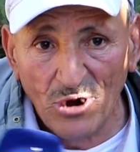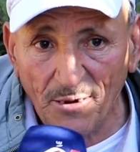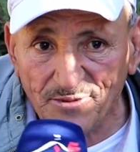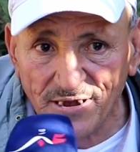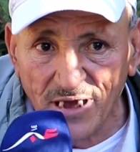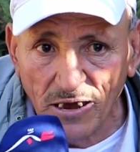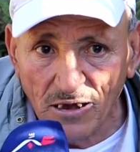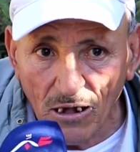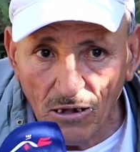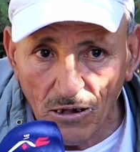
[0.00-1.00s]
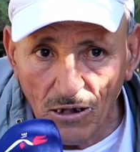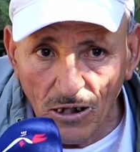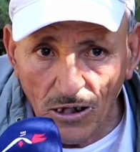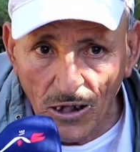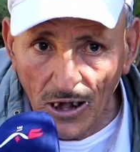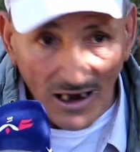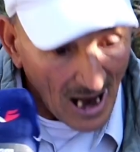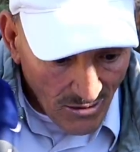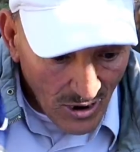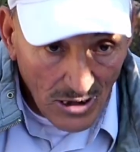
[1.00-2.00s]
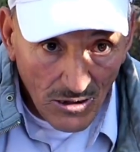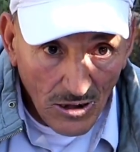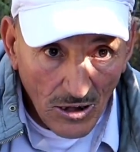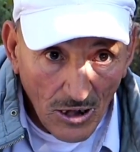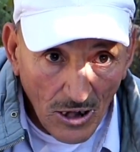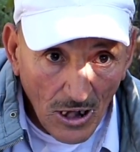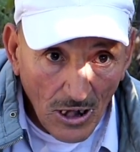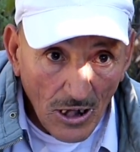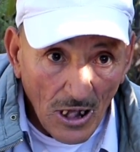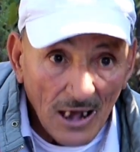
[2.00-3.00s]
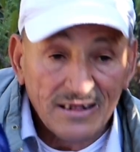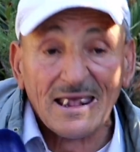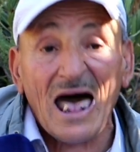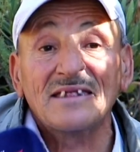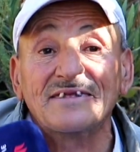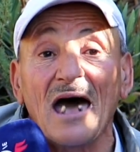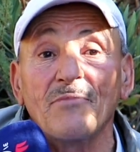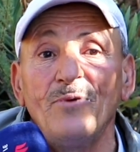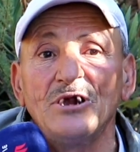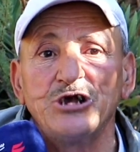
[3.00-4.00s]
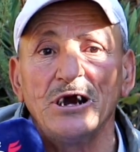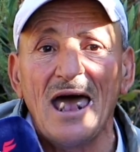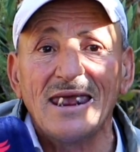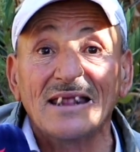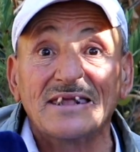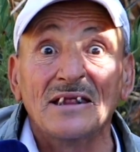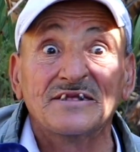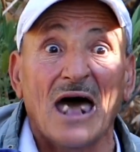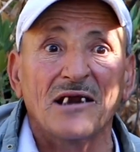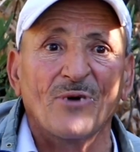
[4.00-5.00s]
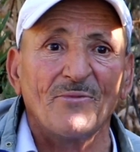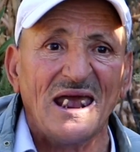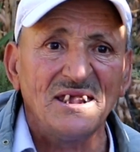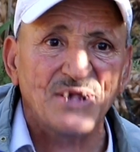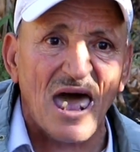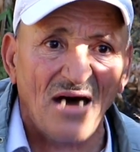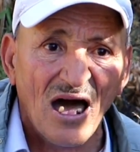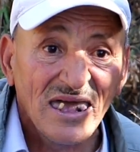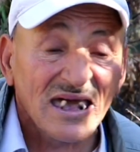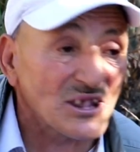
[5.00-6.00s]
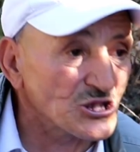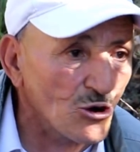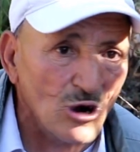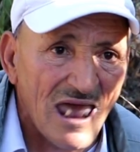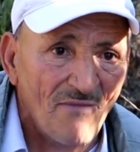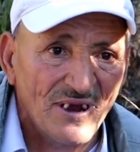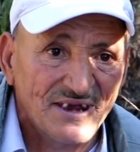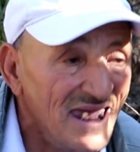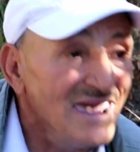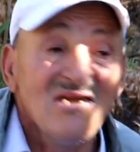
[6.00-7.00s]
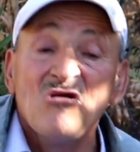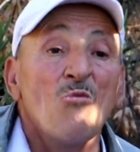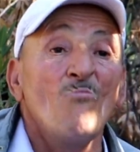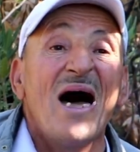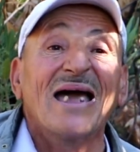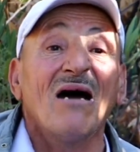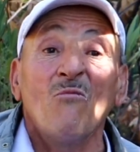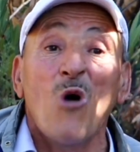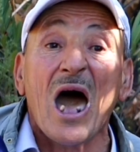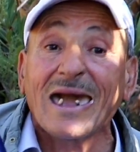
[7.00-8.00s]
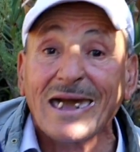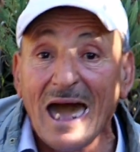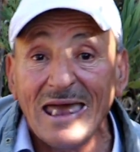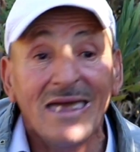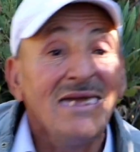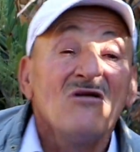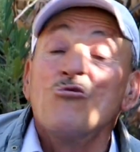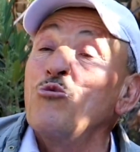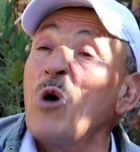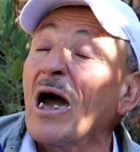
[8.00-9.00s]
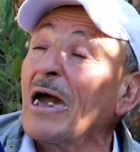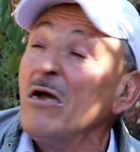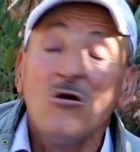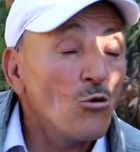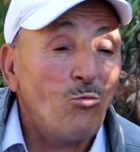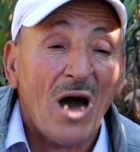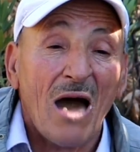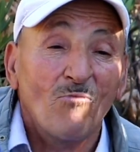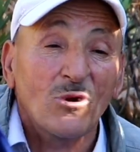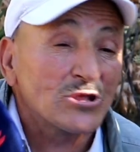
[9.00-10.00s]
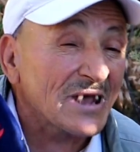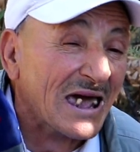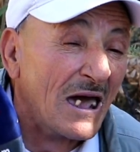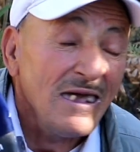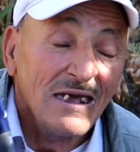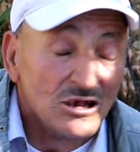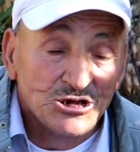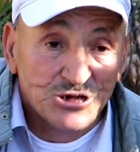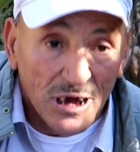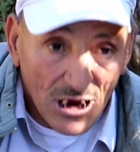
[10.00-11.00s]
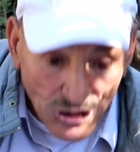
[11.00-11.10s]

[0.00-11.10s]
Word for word: يولي ابتدائيه يعني راهي انت كطالب بالجنايه طالب بالجنايه تنطالب 40 سنه خسروا لي بنتي ما واخا واخا وما عمرو شتي